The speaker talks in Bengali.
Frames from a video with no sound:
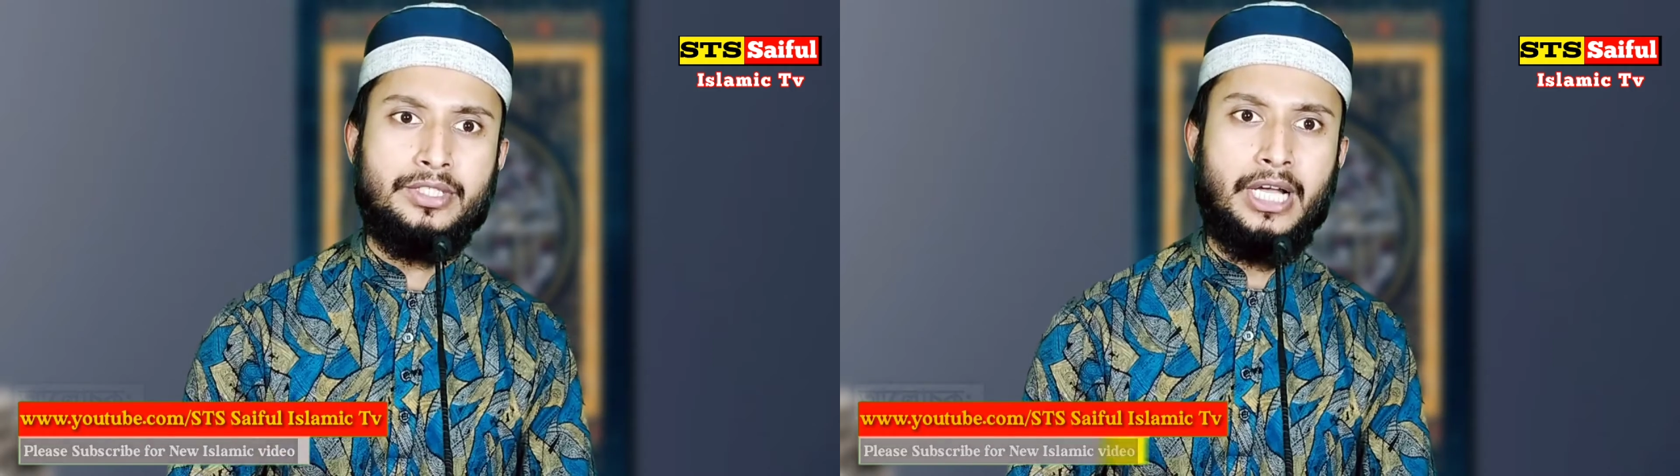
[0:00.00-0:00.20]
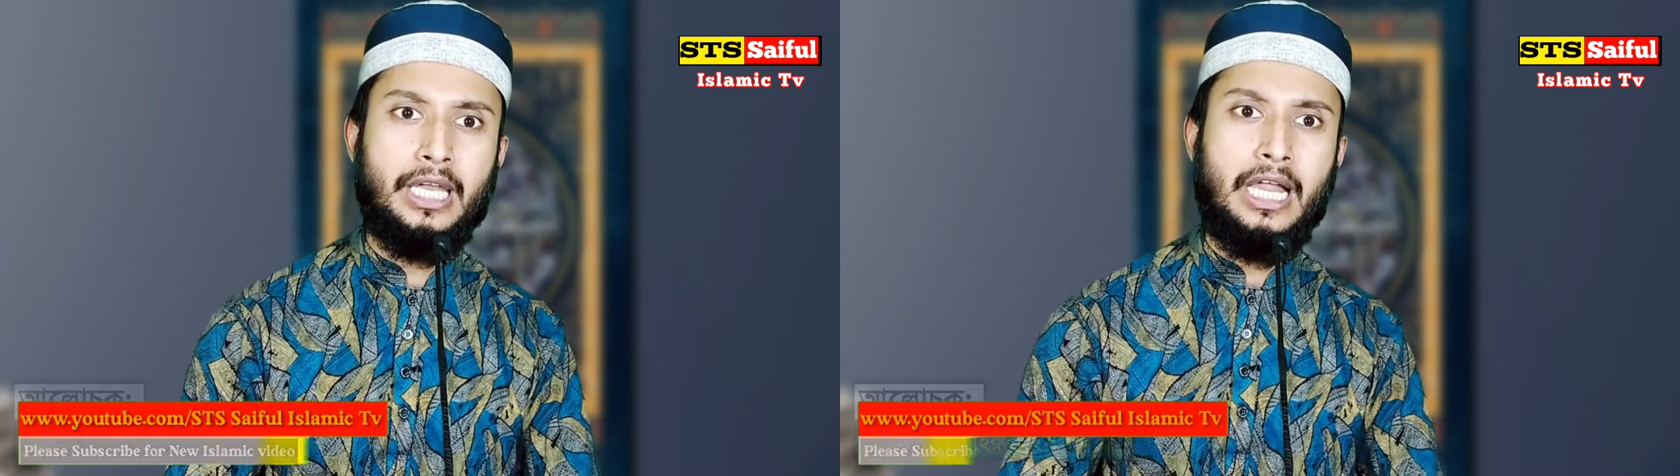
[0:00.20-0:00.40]

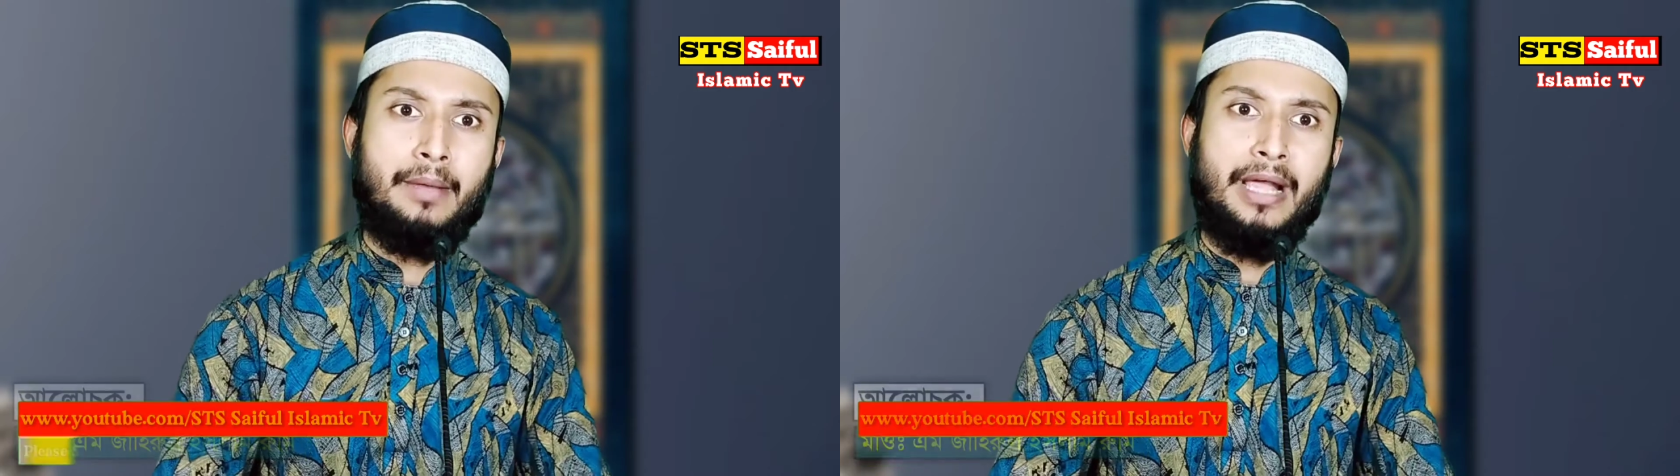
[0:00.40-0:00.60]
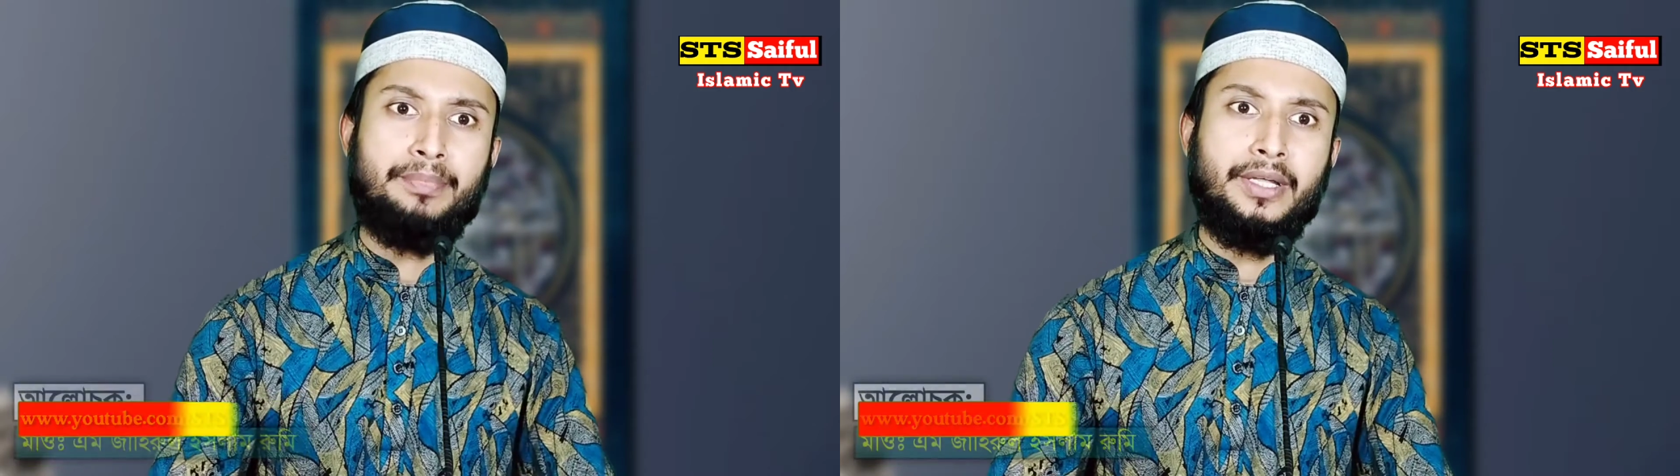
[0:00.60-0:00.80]
যে আল্লাহ
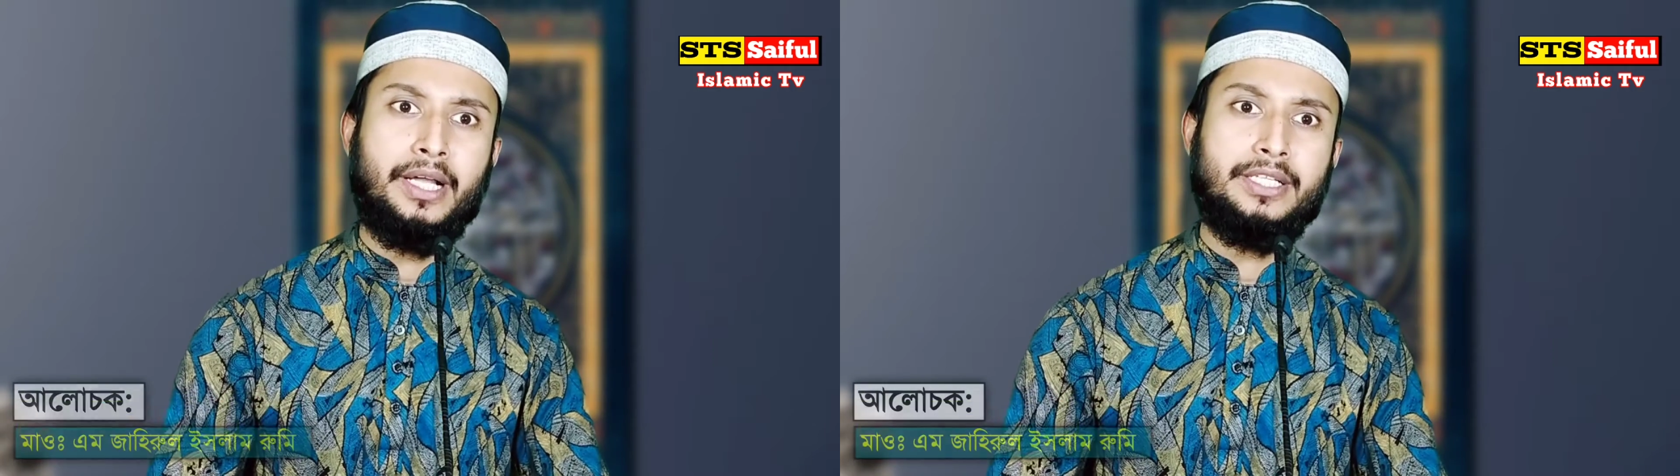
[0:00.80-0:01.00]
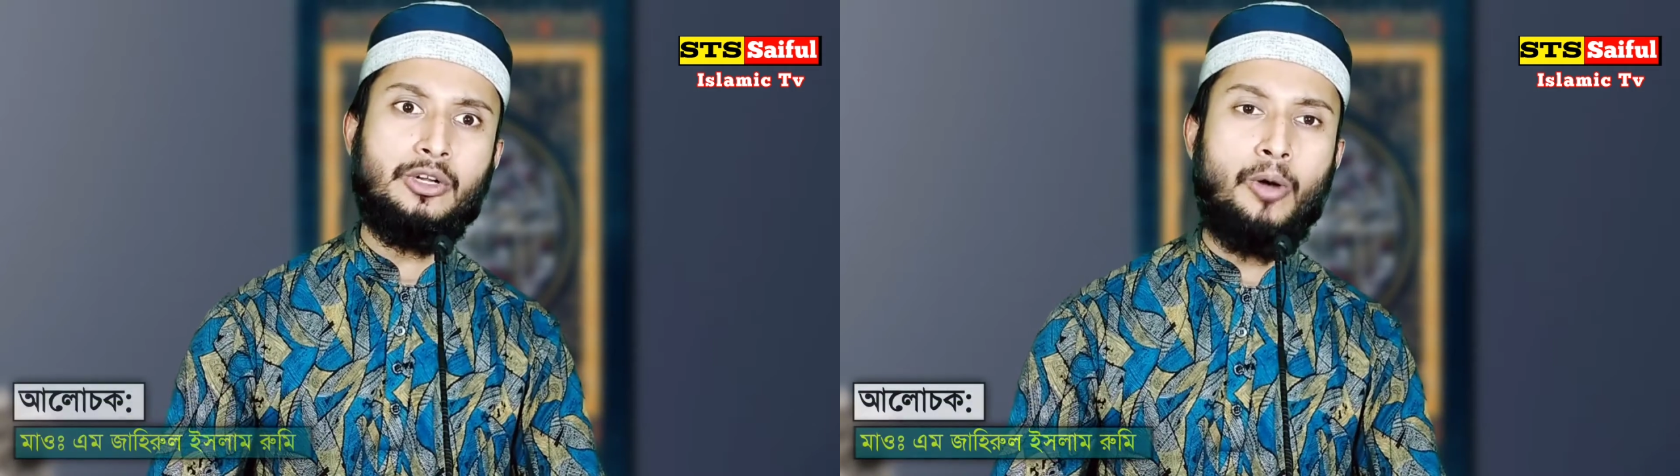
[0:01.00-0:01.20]
আমি আপনার
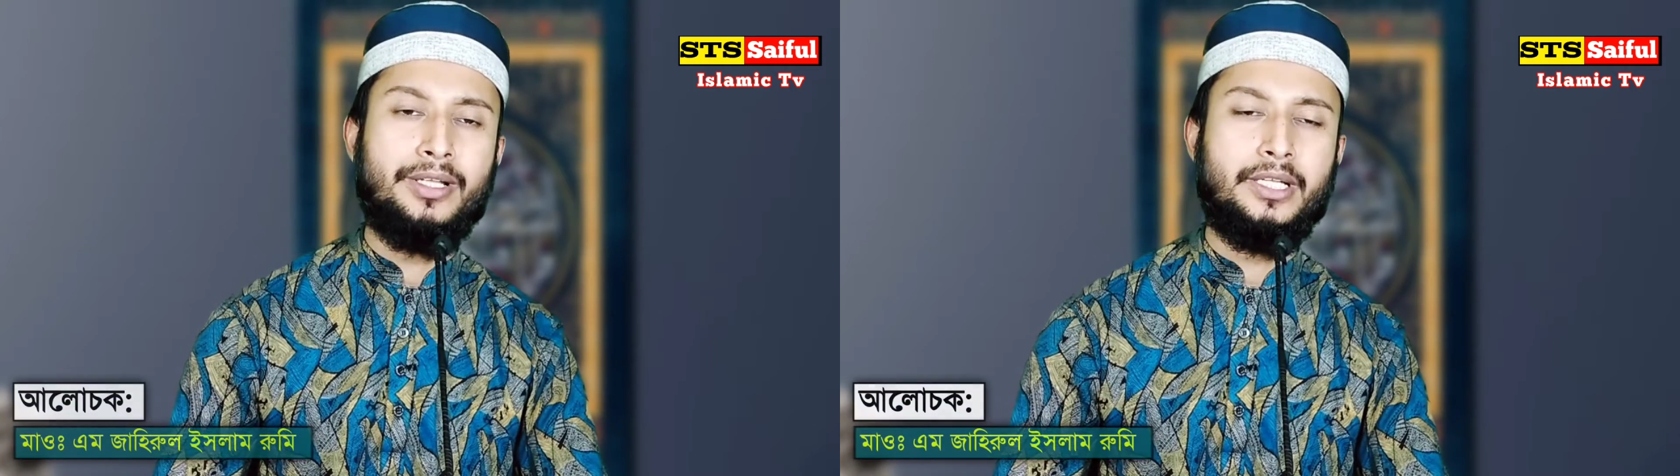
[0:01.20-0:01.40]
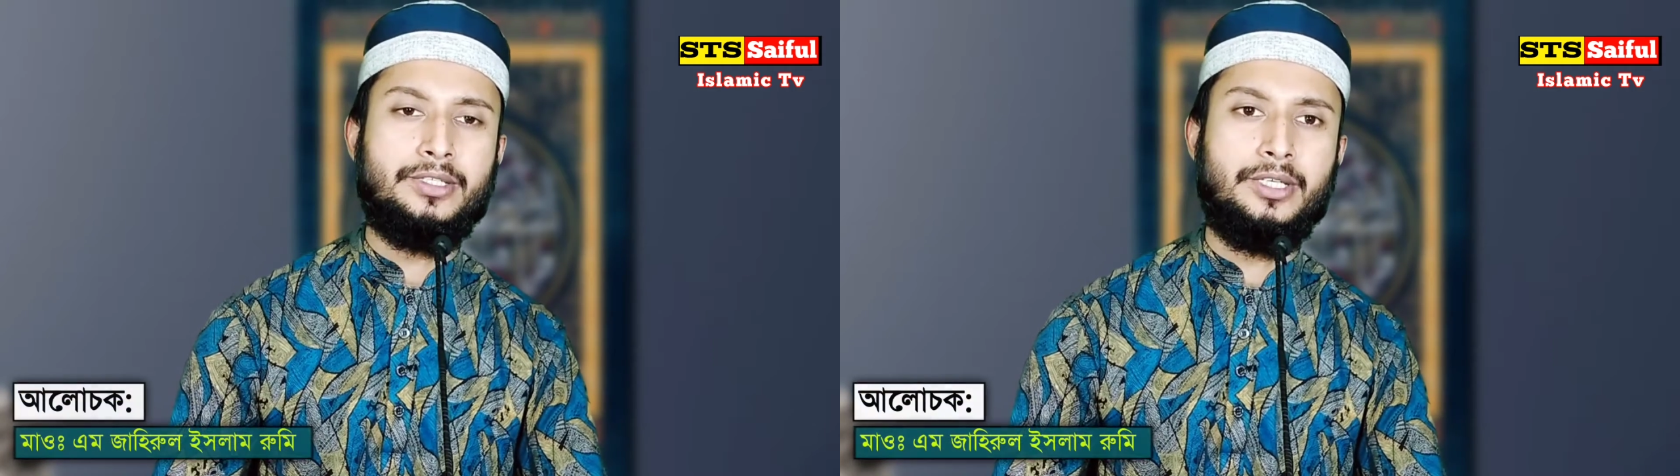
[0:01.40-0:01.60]
কাছে
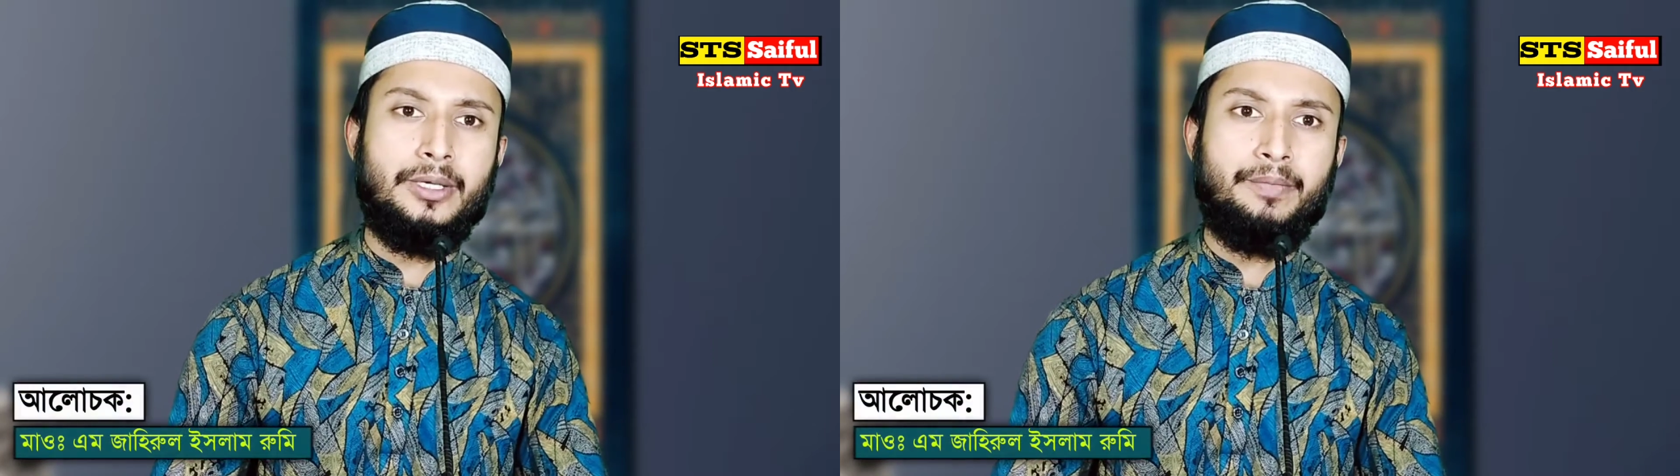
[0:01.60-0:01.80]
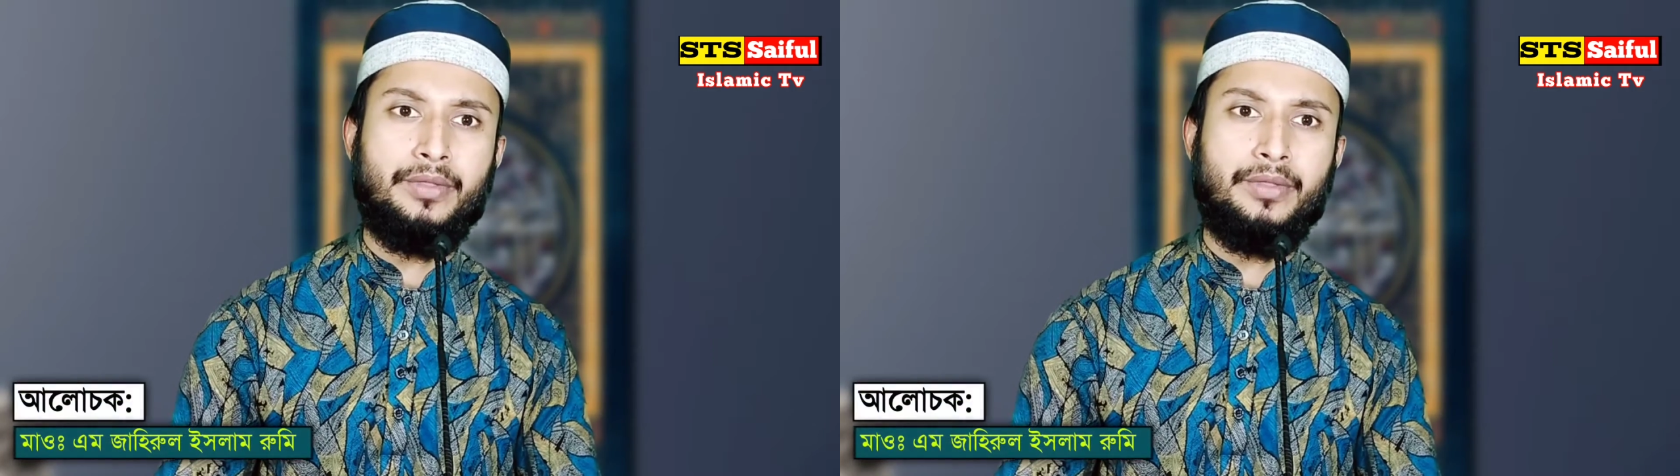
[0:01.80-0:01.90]
ক্ষমা চাচ্ছি